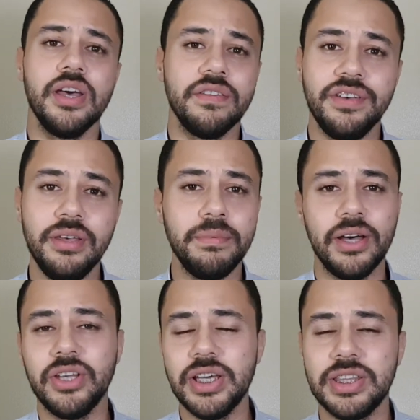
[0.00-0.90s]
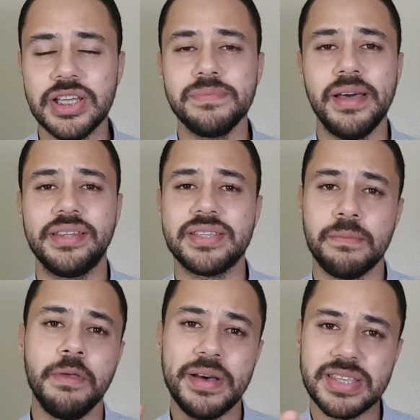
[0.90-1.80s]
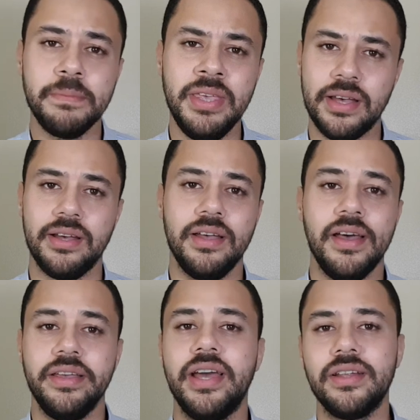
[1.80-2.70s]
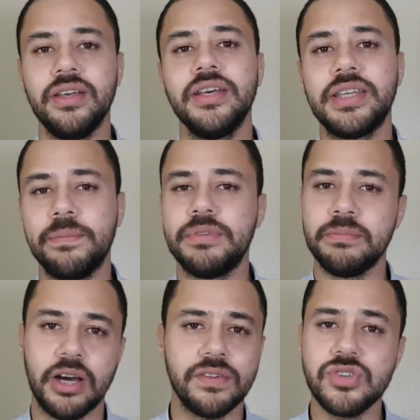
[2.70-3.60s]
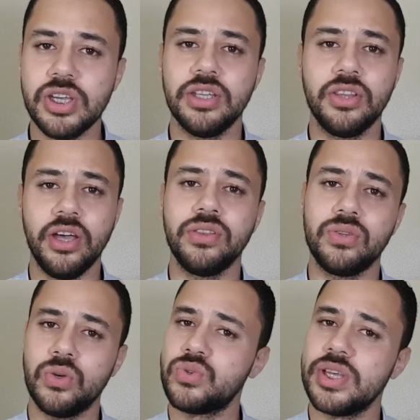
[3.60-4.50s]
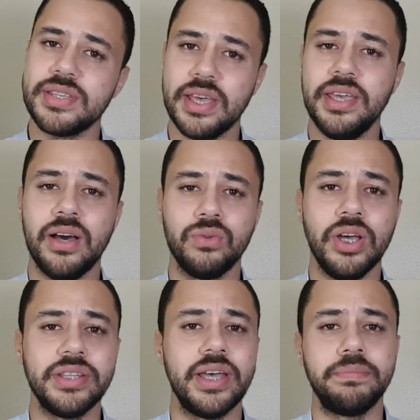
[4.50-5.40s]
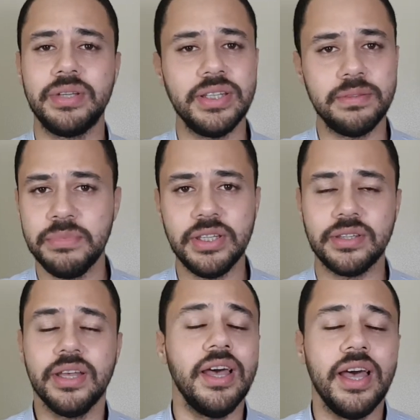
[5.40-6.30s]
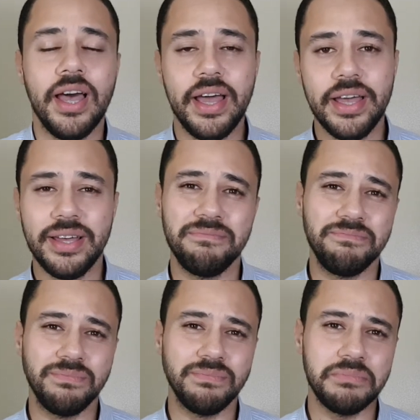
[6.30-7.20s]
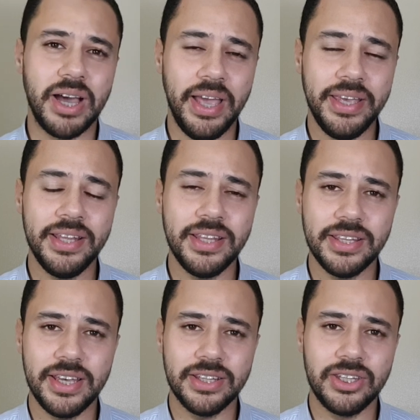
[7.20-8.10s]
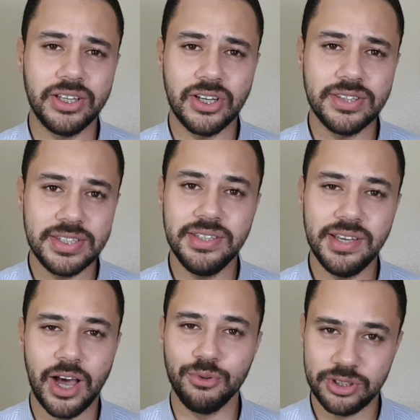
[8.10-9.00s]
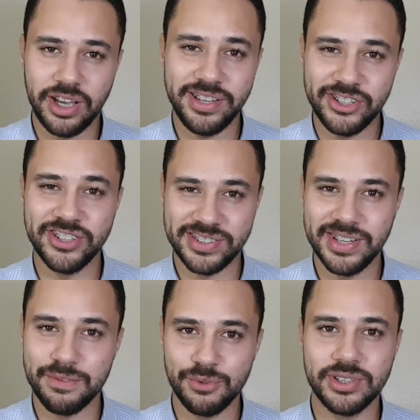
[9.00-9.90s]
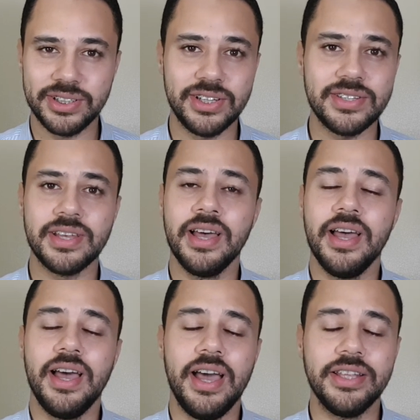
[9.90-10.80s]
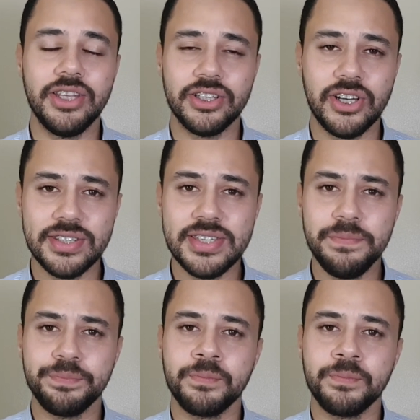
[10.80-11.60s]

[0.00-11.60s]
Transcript: في بقى دايت ناس بقت تسميه باساميها يعني دايت كابتن معرفش ايه دايت استاذه ايه او دايت كابتنه مين آه، احيانا الدايتات دي او الدايتات دي انا بقول دايتات الدايتات دي